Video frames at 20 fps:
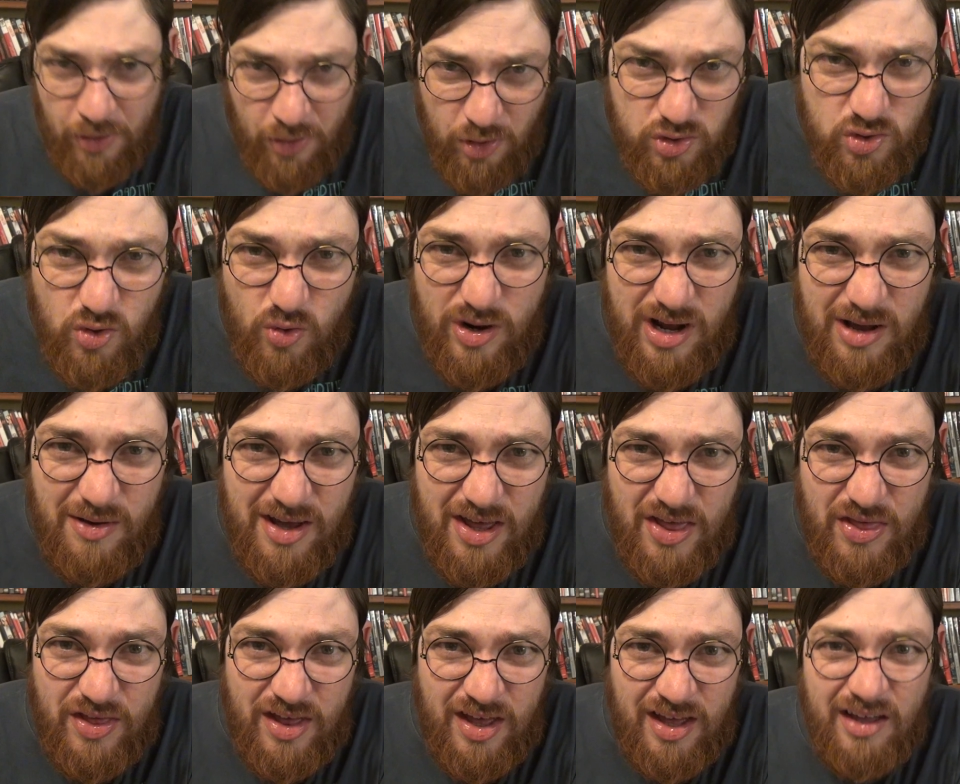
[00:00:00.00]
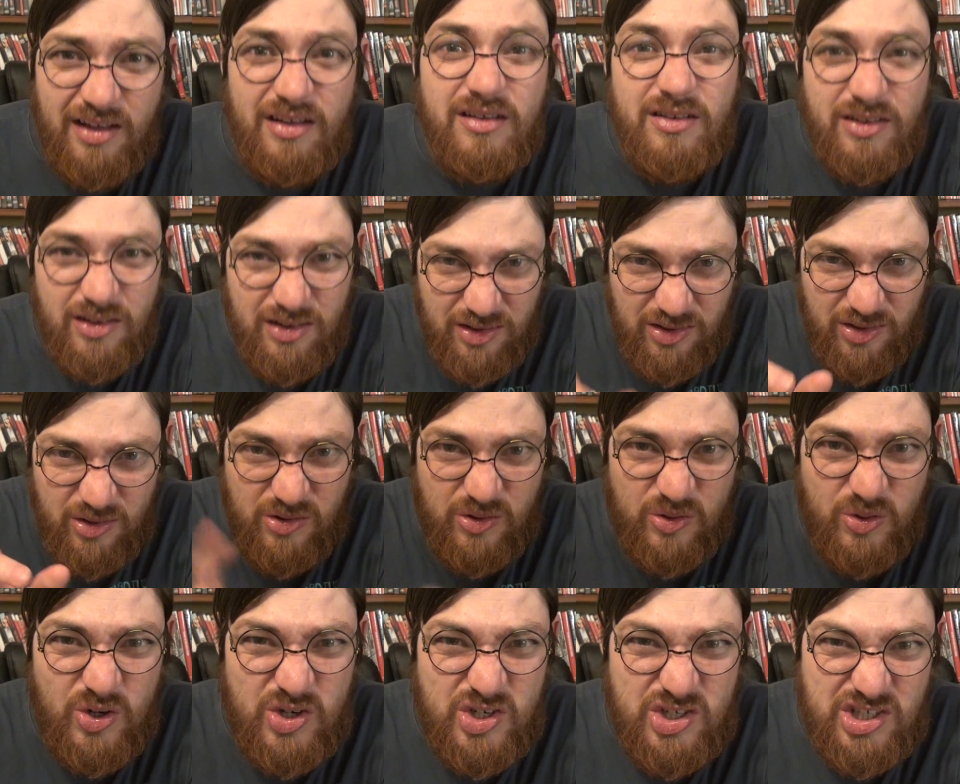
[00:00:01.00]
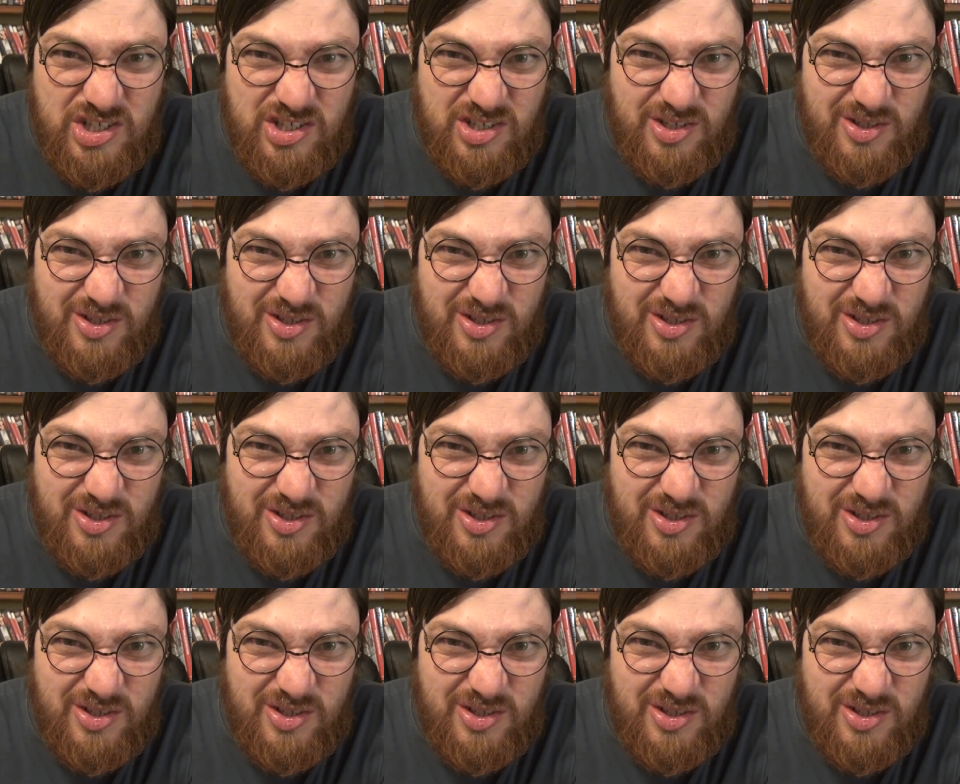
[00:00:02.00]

no solo una vez, ¿eh? Dos.